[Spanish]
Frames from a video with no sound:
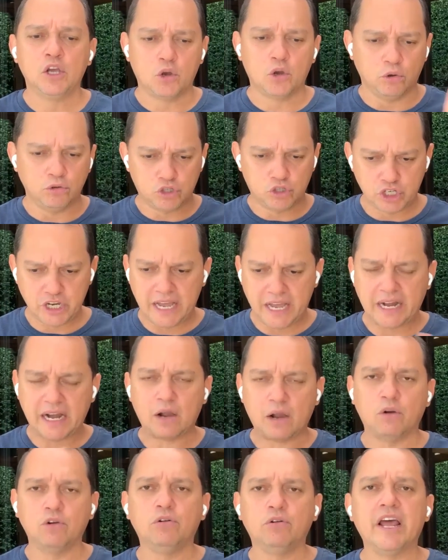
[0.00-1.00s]
con Sierra,
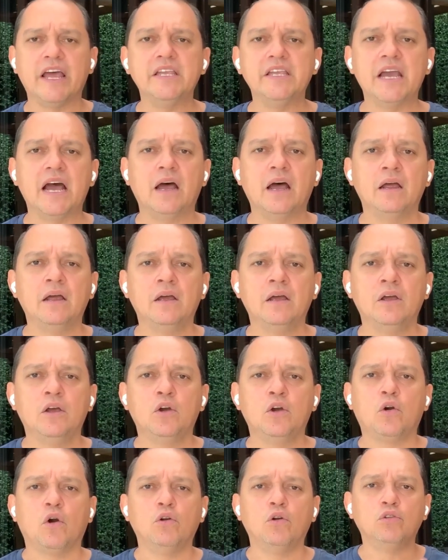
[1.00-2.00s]
con Ureña,
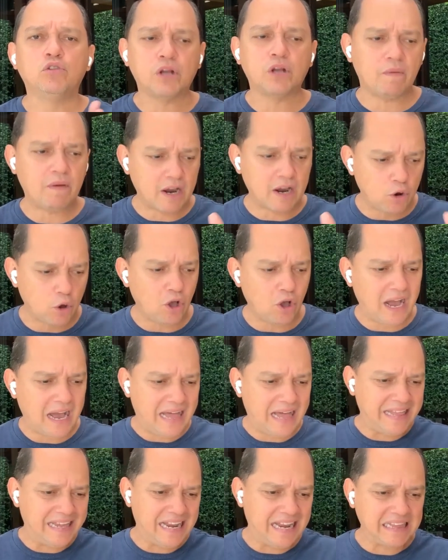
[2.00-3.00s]
con un trabajo
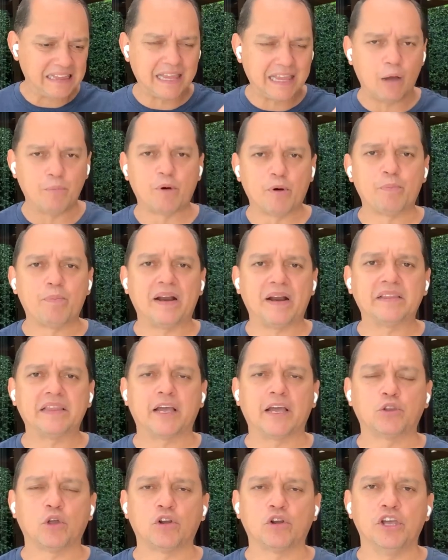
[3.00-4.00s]
adelantado por parte de
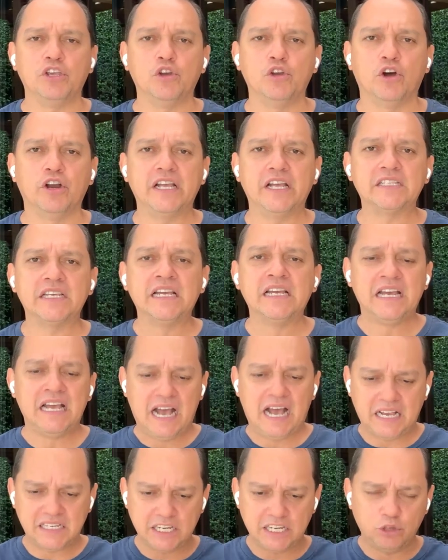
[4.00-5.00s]
Héctor Quiñones,
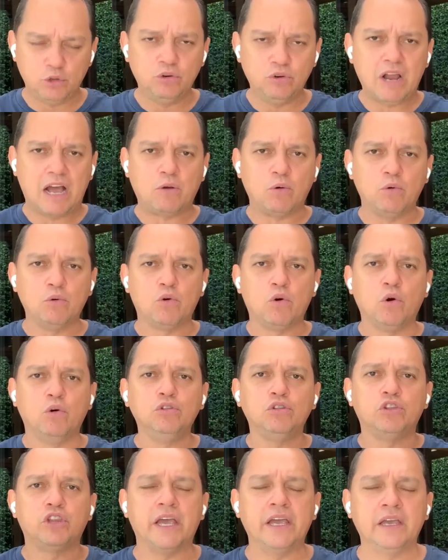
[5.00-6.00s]
haciendo un
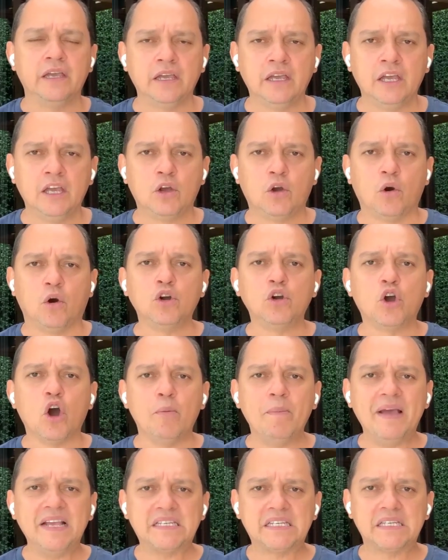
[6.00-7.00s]
junte con
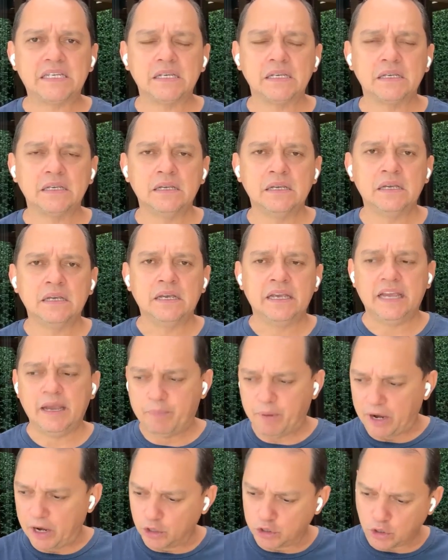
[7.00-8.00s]
Gómez y
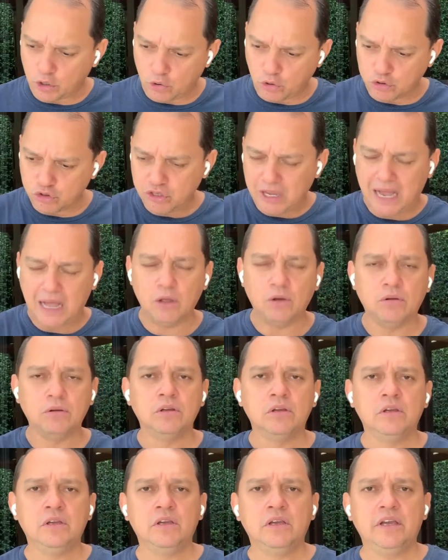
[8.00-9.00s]
por el otro
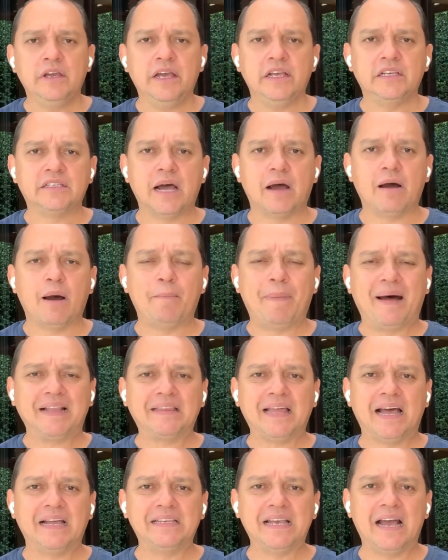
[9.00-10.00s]
costado estaba
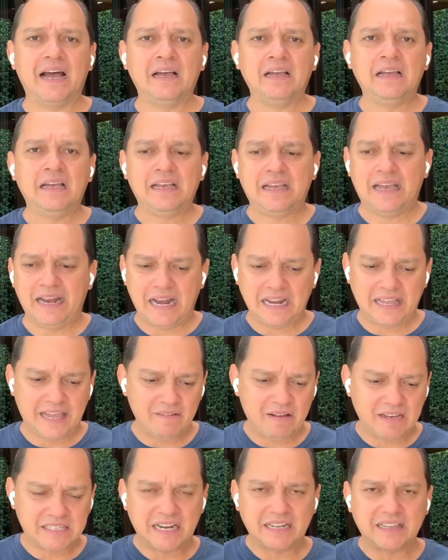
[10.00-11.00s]
Batalla, que era el que
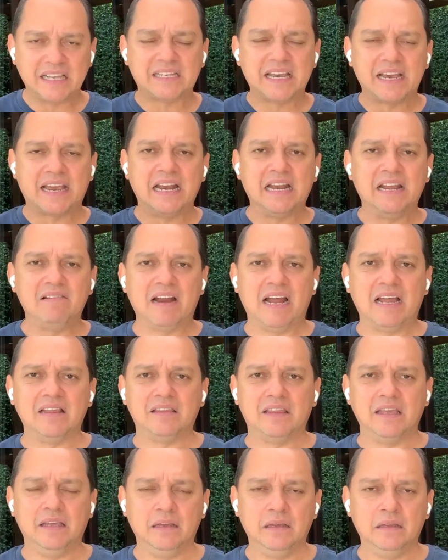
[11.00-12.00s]
iba a ser
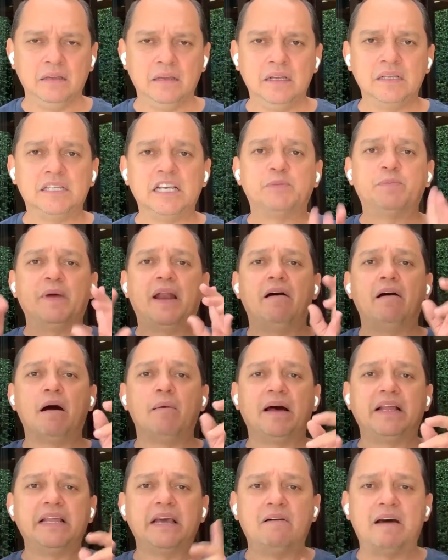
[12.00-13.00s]
desequilibrante. Se esperaba
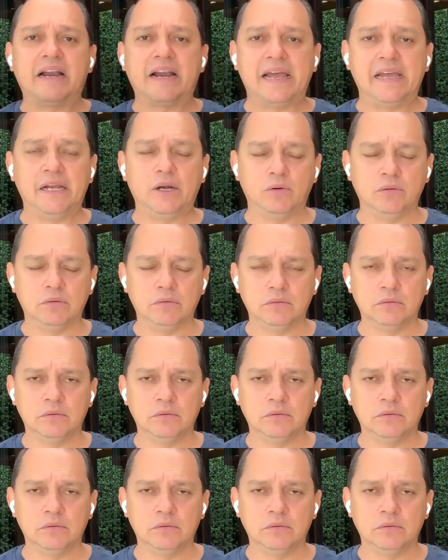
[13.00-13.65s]
más de Barreiro.